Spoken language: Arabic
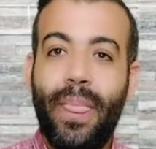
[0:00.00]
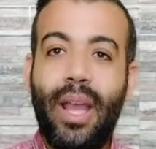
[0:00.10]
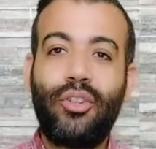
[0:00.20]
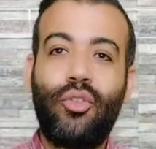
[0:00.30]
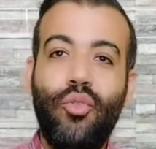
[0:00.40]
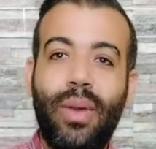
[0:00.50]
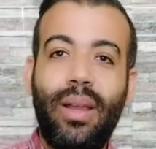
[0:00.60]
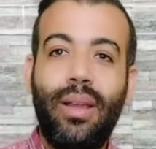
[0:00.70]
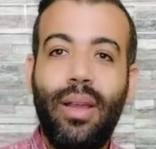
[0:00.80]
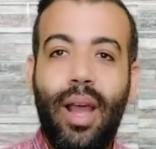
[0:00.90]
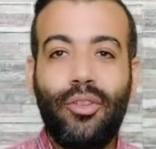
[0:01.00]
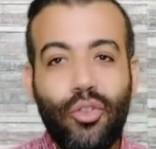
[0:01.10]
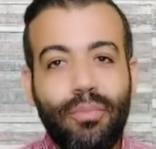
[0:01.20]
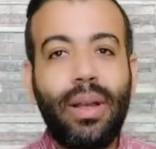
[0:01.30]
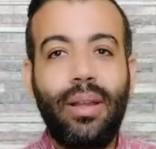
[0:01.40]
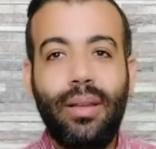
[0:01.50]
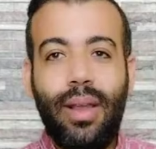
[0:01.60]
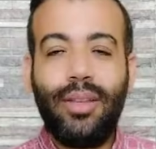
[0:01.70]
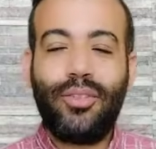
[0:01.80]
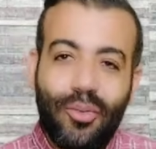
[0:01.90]
حشومه حشومه
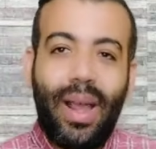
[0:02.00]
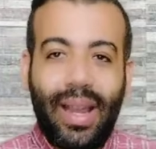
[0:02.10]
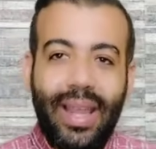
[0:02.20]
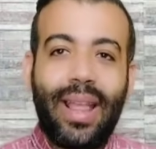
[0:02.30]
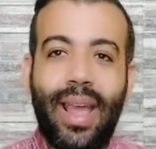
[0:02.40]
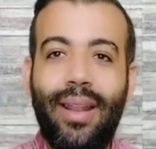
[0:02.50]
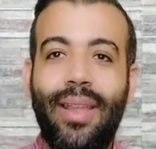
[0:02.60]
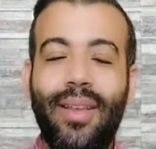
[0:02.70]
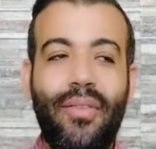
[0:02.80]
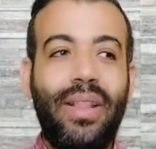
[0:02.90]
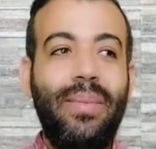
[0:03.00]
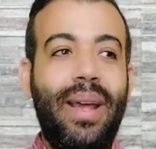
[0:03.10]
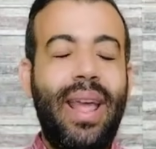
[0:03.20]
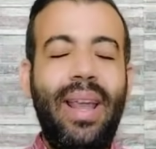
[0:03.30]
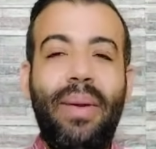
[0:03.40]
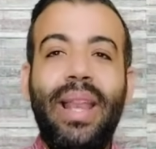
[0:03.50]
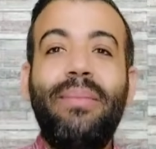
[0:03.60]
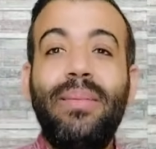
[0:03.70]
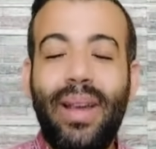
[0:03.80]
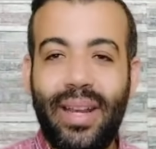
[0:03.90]
حشومه كده يعني فدي معناها عيب عليك
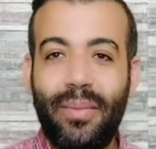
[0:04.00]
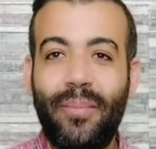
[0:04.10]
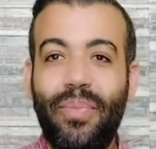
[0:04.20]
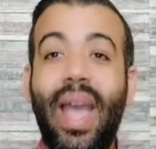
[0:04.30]
بالمغربي